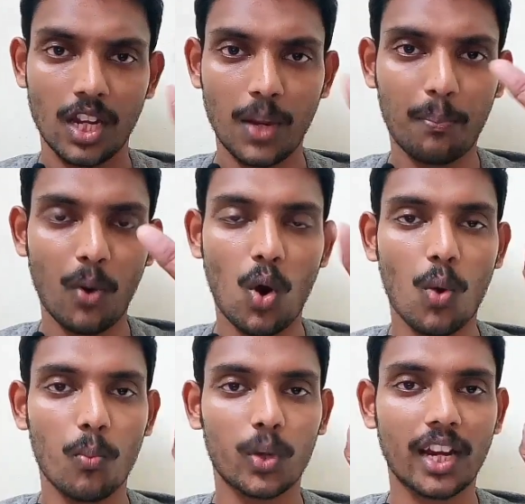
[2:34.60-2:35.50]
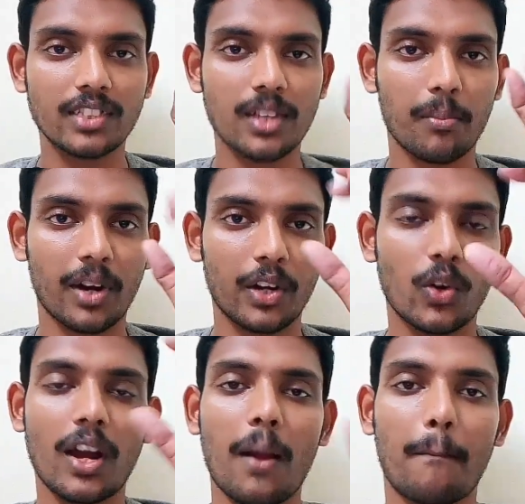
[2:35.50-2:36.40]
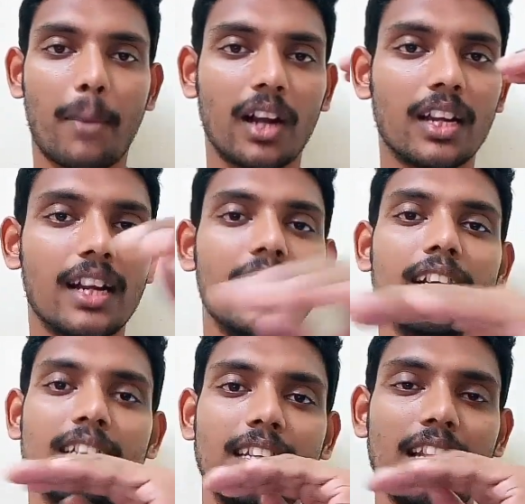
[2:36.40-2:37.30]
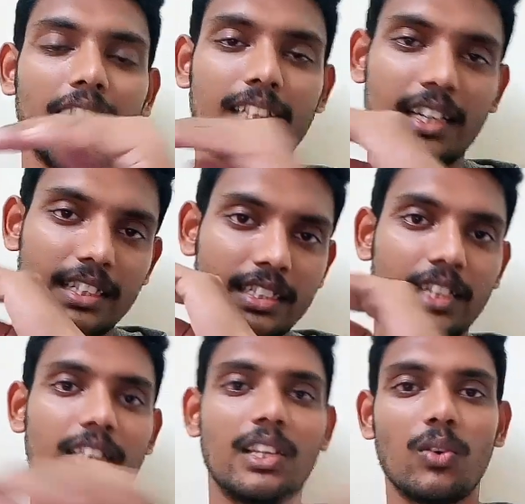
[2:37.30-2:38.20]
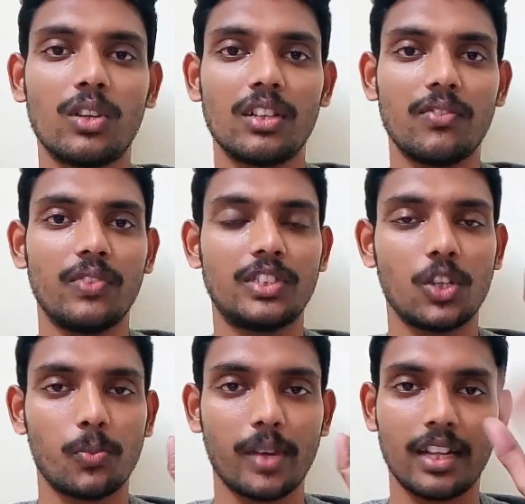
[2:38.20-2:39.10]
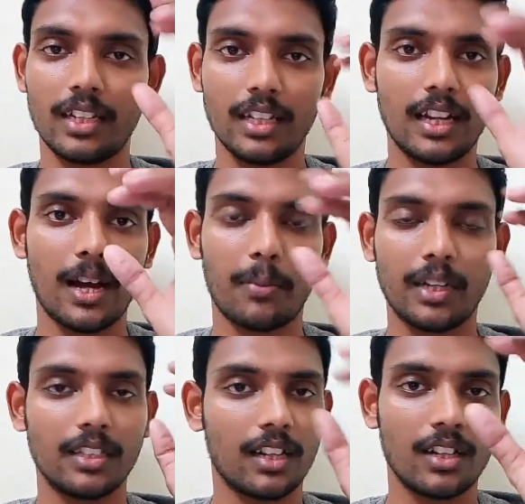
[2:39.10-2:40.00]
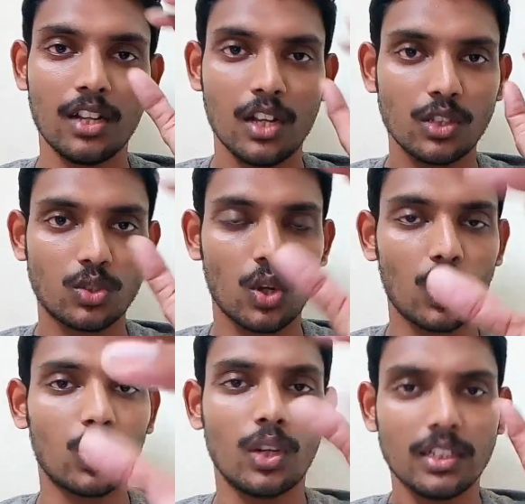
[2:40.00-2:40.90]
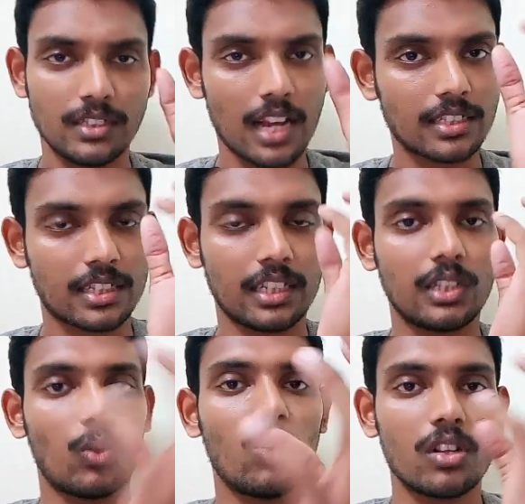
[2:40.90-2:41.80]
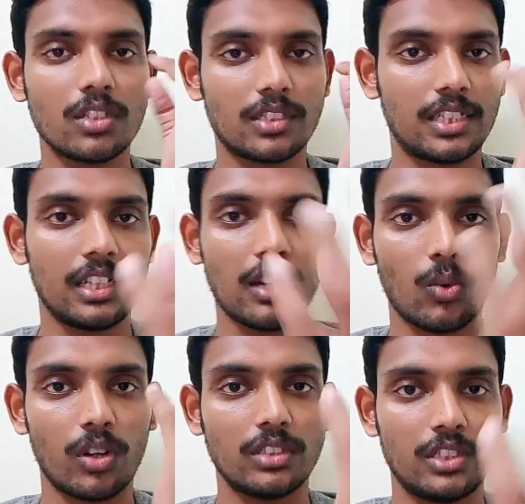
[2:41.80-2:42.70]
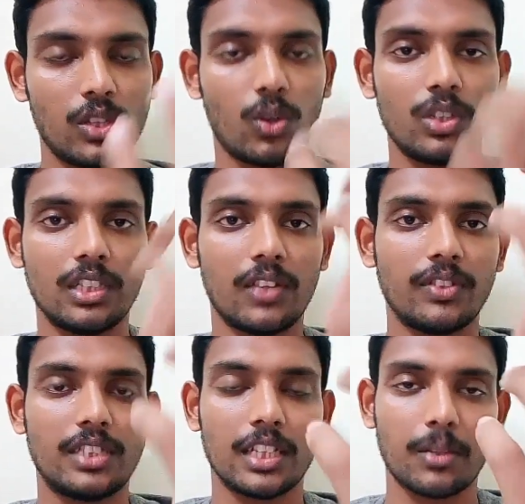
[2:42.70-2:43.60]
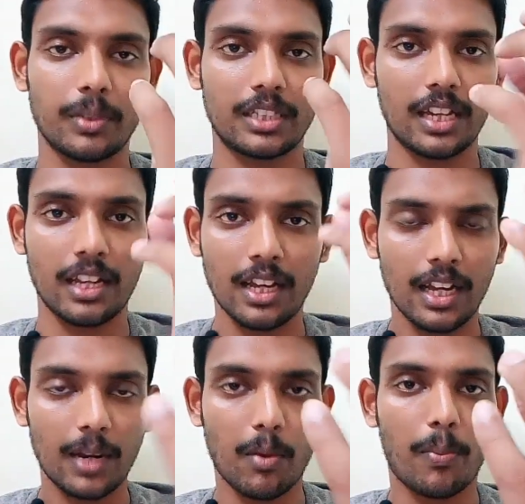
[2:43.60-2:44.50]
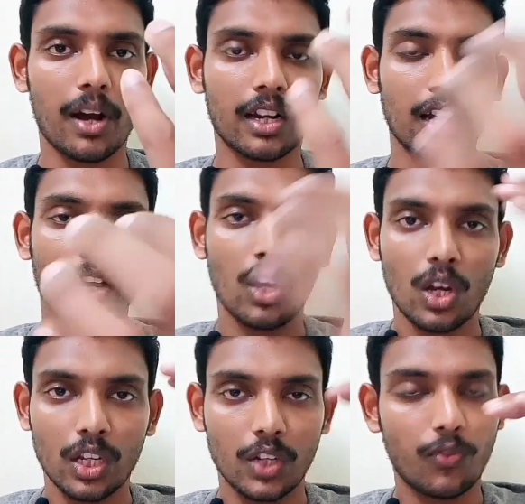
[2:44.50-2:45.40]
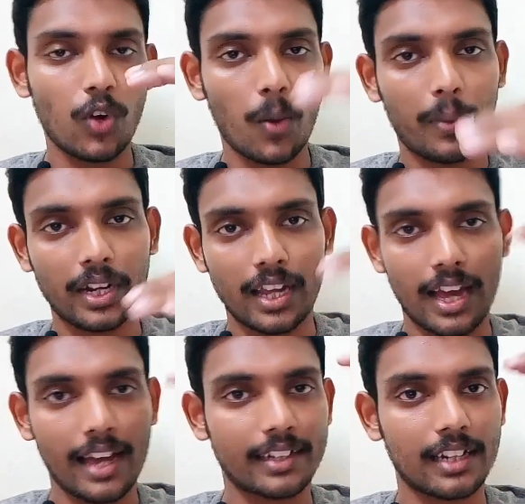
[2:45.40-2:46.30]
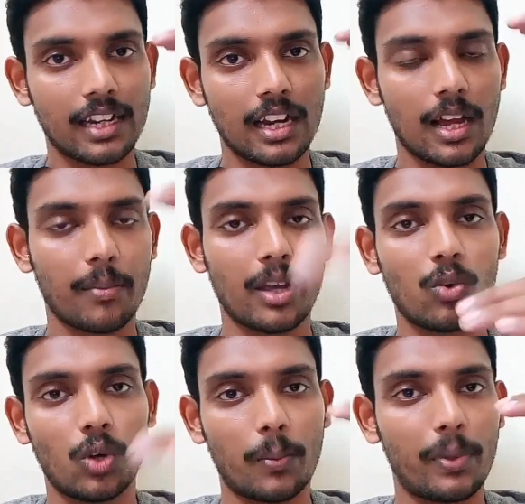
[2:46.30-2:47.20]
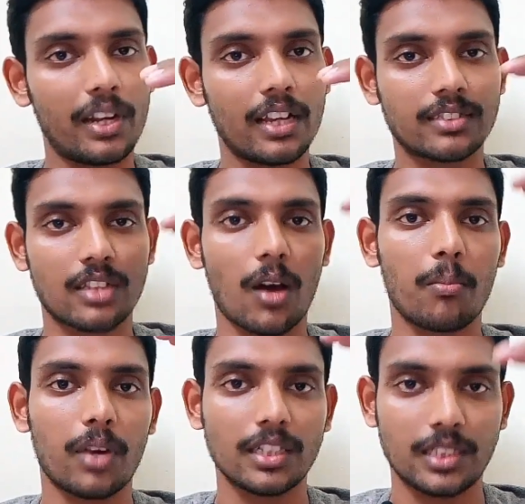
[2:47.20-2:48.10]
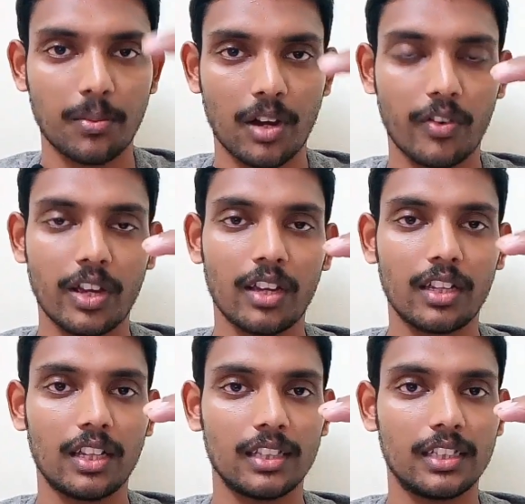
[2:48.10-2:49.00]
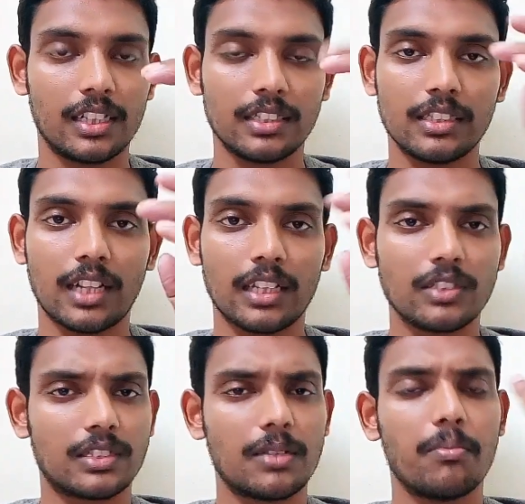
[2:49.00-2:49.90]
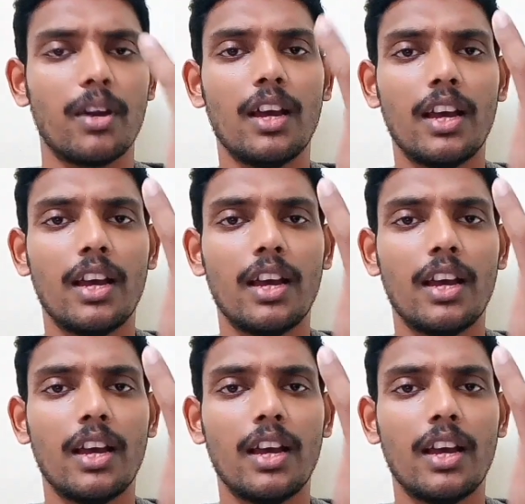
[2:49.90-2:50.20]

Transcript: இப்போது முகேஷ் அம்பானியோட பங்குகள் இல்லாத எந்த ஒரு விஷயமுமே இல்லை அப்படின்னு தான் சொல்லணும் ஜஸ்ட் இந்த ஒரு சின்ன ஒரு ஜியோ இந்த விஷயத்தை பற்றியே நம்ம பார்க்கலாம் இவ்வளோ பெரிய ஏர்டெல் எல்லாமே ஒரு பெரிய சாம்ராஜ்யமாகவே இருந்துகிட்டு இருந்தது அதாவது சிம்